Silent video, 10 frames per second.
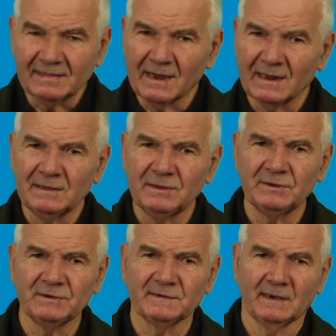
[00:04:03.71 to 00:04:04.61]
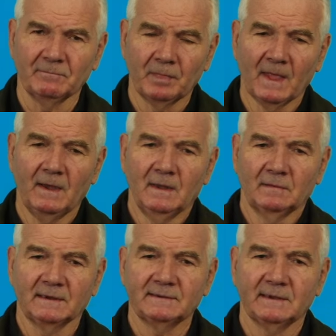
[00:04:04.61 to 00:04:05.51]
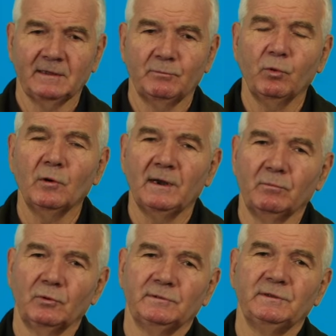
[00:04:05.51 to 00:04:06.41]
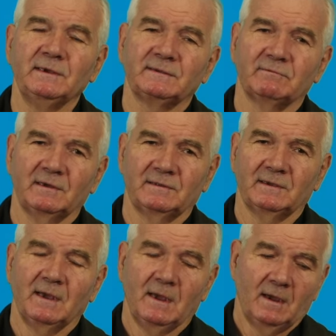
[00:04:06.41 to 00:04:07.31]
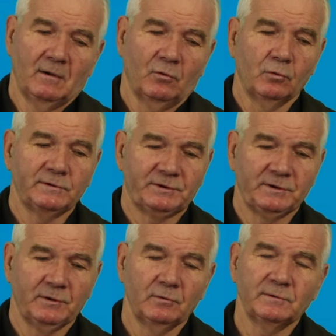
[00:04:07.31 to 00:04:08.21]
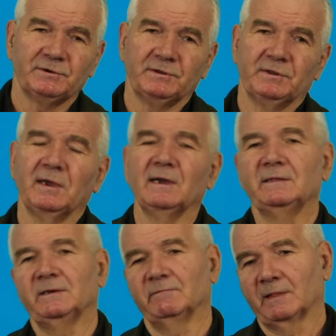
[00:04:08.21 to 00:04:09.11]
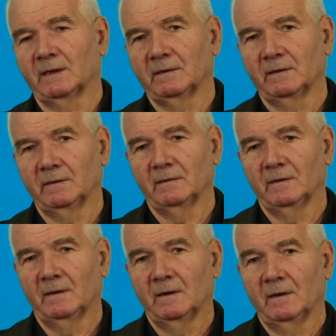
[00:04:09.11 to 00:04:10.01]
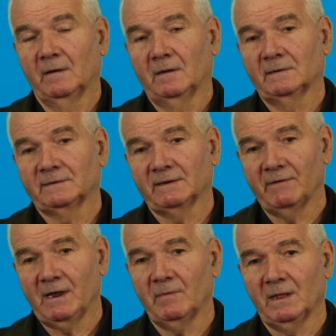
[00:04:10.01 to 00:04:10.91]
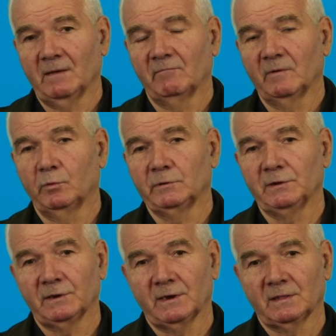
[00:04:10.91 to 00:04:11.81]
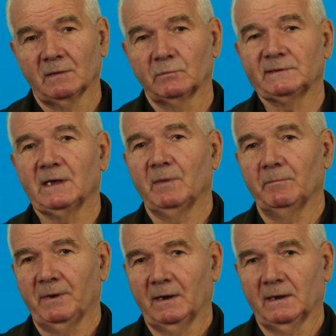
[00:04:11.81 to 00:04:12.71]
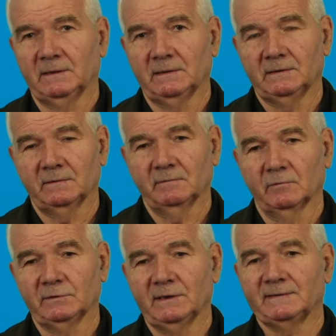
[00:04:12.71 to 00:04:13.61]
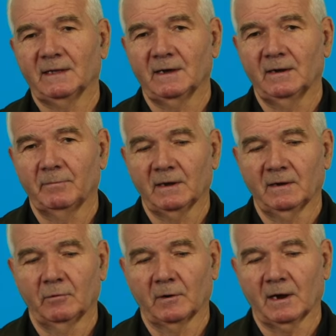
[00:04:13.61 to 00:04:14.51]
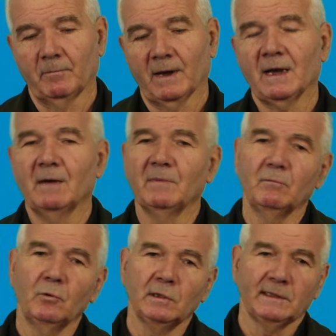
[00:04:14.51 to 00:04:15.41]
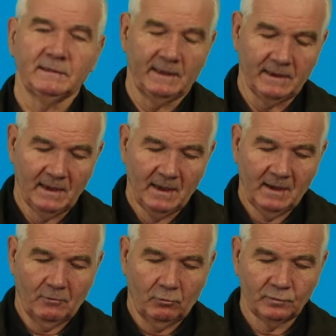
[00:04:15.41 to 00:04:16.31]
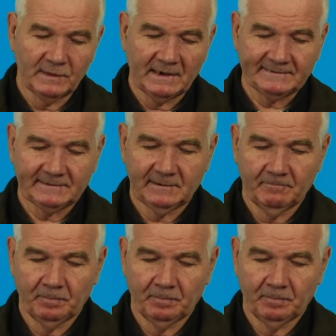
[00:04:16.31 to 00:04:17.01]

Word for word: энергетическом, так сказать, поле будут действовать очень и очень негативно. Со временем вы будете к этому сами приходить. Вот есть такая поговорка, пока мы молоды, у нас